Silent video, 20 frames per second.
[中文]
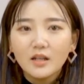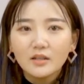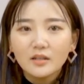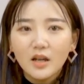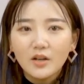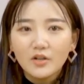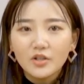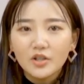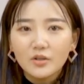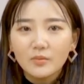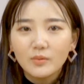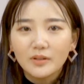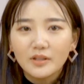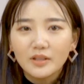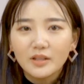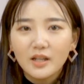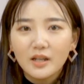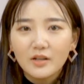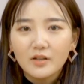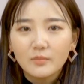当时我
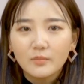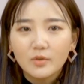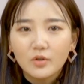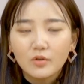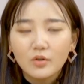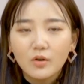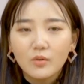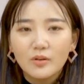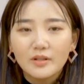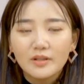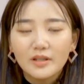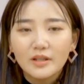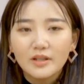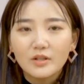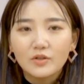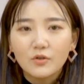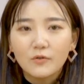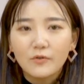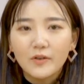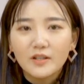听他这么说，我心
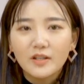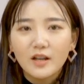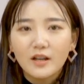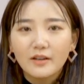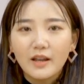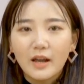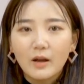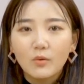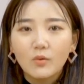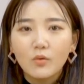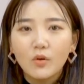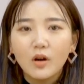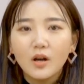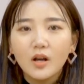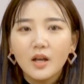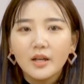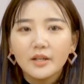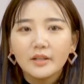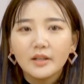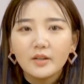里就非常难过，
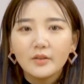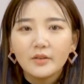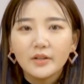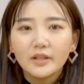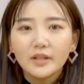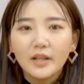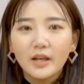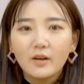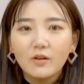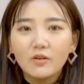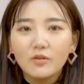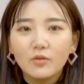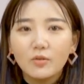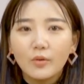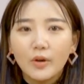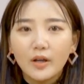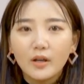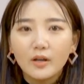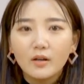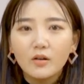也有一点后
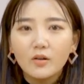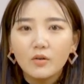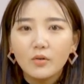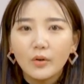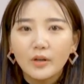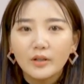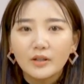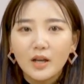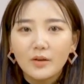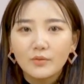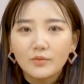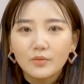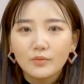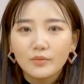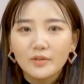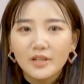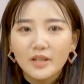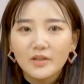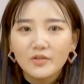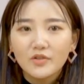悔，后悔当
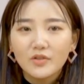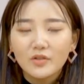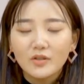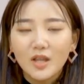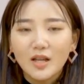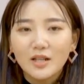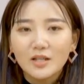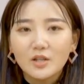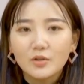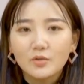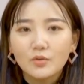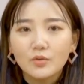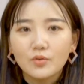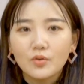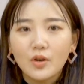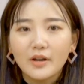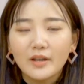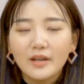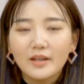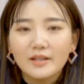初坚持他继续
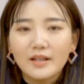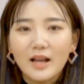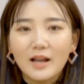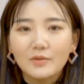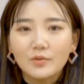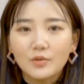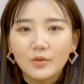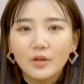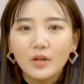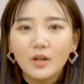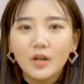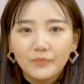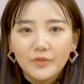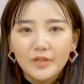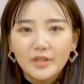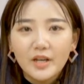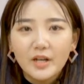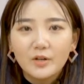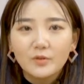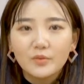创业下去。
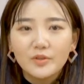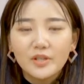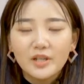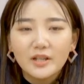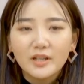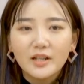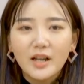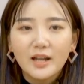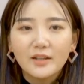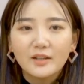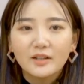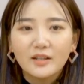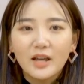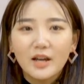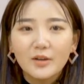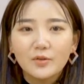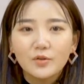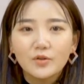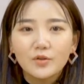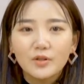现如今看到
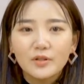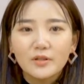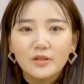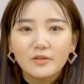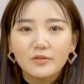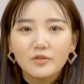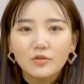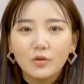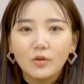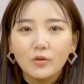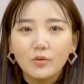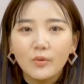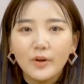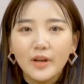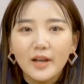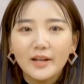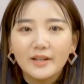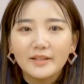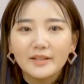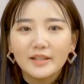他有所成就，我
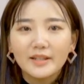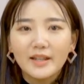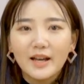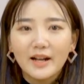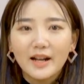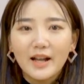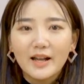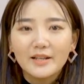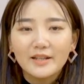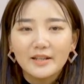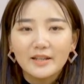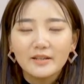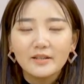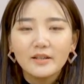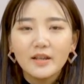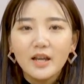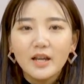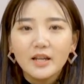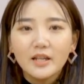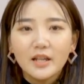也很替他开心。
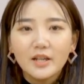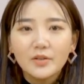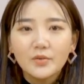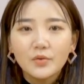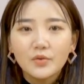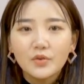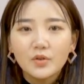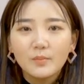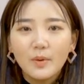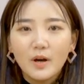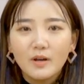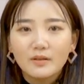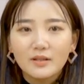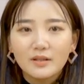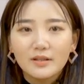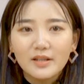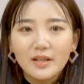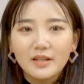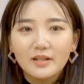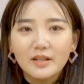也许就保
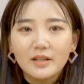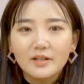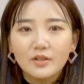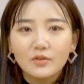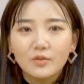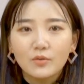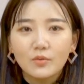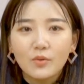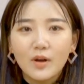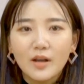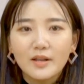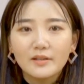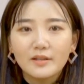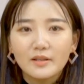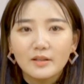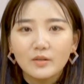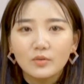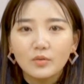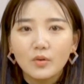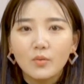持现在这种关
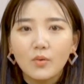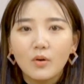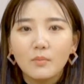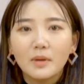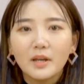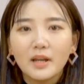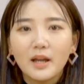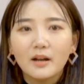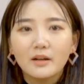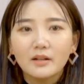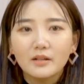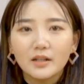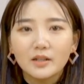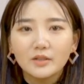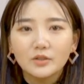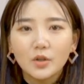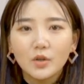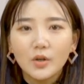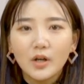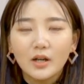系，对我们两个
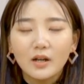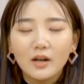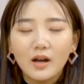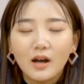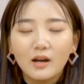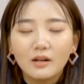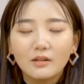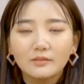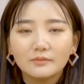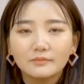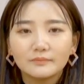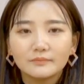人都很好。